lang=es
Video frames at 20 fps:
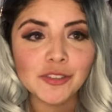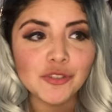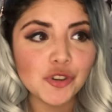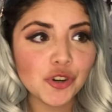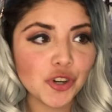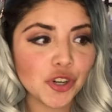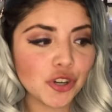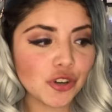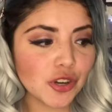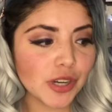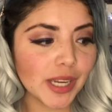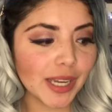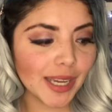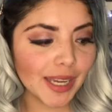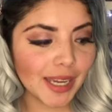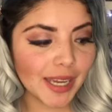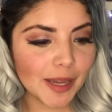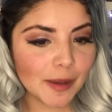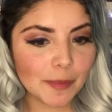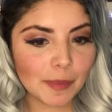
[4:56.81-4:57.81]
Yo creo
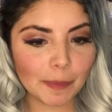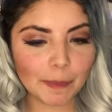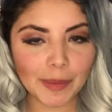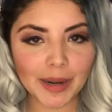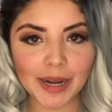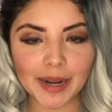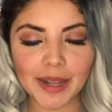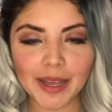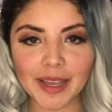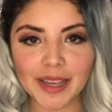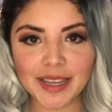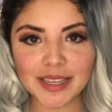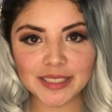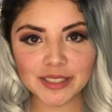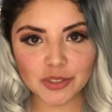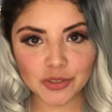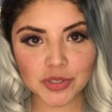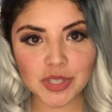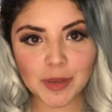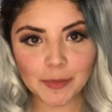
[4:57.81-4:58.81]
que para
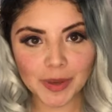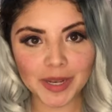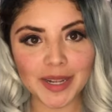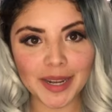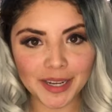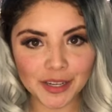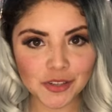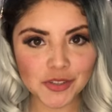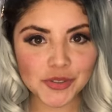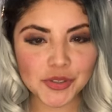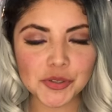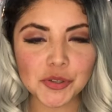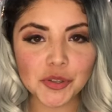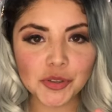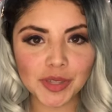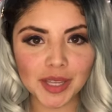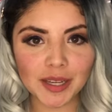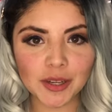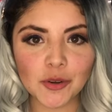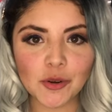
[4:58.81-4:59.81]
estos seminarios que son
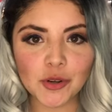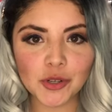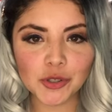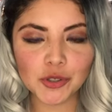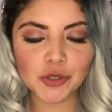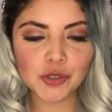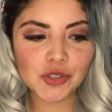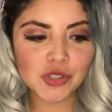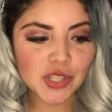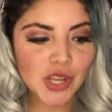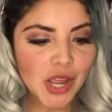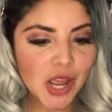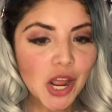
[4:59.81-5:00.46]
tan cortos,